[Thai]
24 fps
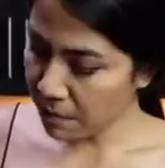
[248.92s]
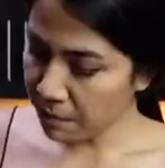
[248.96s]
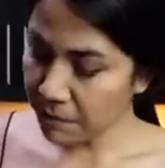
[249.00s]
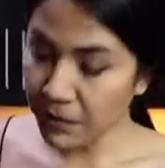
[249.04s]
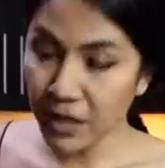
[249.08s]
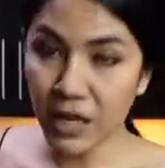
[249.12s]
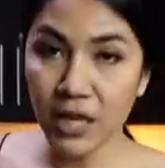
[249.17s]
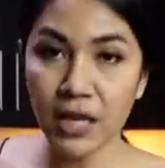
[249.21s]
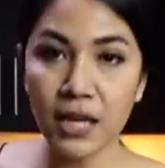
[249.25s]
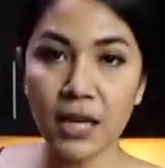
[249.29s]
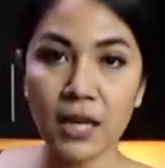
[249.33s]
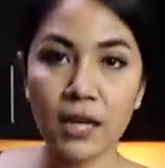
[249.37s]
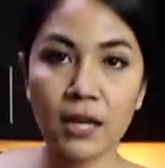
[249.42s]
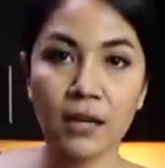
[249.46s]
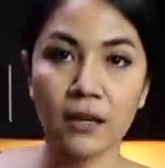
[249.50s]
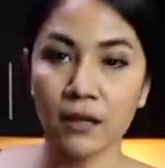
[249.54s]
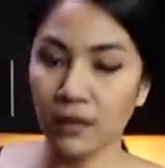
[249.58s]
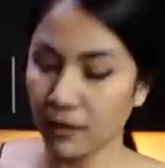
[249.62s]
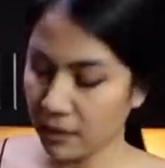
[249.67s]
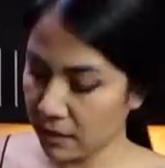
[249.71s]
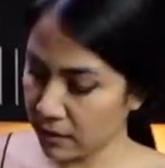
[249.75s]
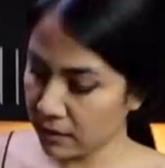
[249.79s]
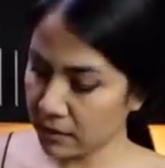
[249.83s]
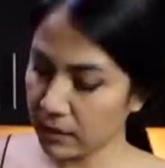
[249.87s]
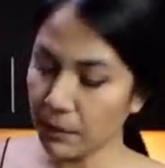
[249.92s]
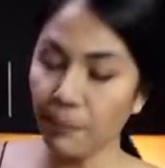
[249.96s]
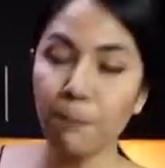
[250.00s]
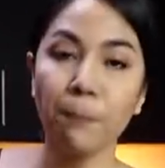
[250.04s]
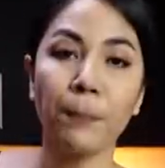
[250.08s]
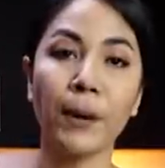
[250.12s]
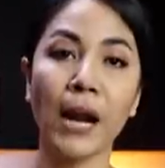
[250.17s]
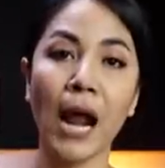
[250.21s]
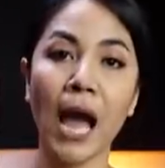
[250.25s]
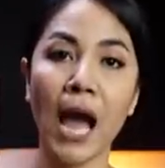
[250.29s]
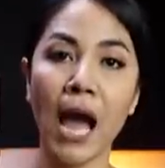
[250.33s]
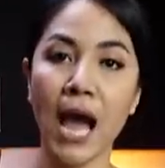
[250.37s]
มีน้ำ
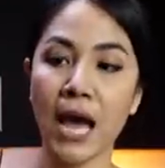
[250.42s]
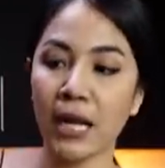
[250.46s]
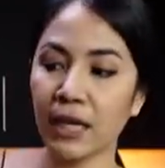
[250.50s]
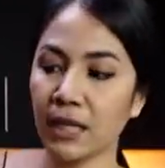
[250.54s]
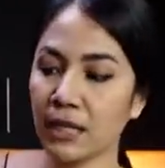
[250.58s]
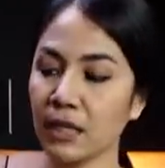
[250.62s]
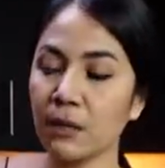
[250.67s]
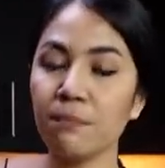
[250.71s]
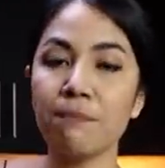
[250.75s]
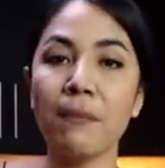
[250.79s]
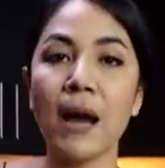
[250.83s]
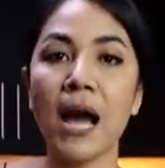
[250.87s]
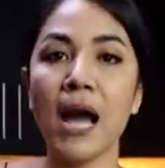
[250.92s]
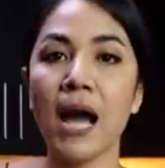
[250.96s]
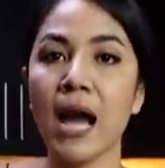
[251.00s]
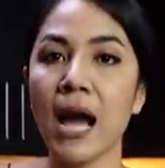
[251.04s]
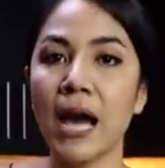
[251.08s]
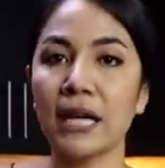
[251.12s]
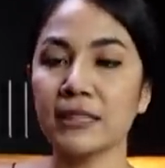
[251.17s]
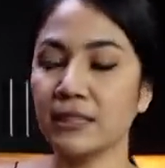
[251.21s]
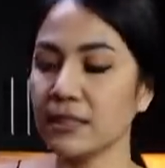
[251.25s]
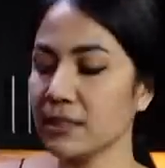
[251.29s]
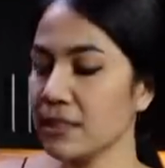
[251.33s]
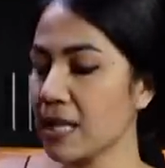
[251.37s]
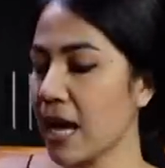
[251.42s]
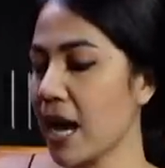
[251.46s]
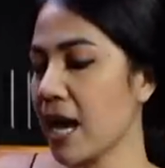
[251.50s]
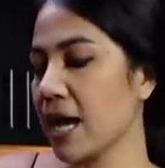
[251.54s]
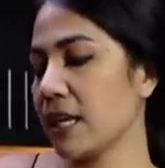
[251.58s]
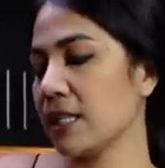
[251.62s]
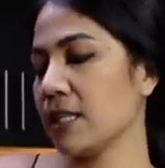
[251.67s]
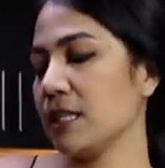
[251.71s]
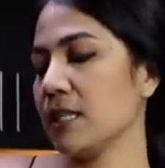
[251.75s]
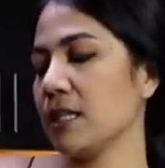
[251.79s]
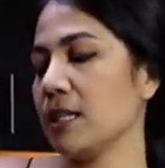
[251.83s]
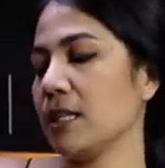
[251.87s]
ปลานะคะน้ำปลาหาซื้อได้
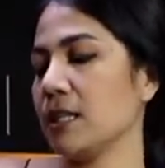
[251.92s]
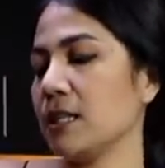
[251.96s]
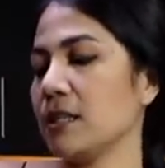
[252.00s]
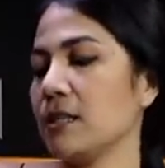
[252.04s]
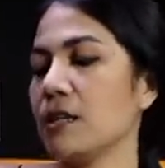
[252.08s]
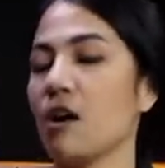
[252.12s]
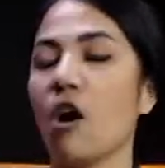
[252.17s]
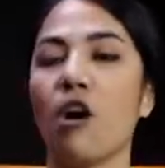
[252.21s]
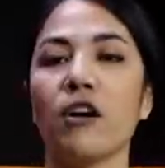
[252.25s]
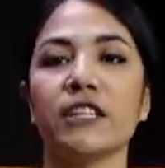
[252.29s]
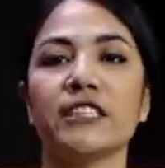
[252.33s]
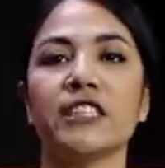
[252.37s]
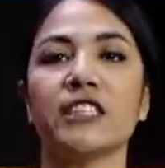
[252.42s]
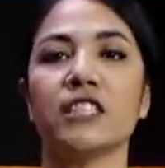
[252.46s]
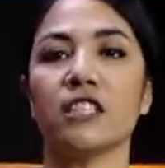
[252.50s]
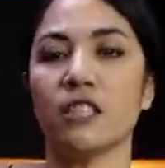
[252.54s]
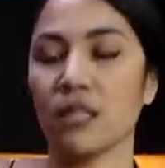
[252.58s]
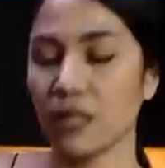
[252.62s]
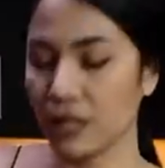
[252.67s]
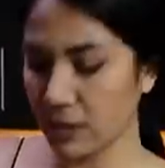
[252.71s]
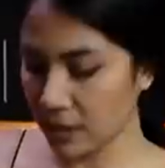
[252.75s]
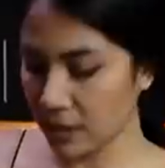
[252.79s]
ที่นี่นะออยสเตอร์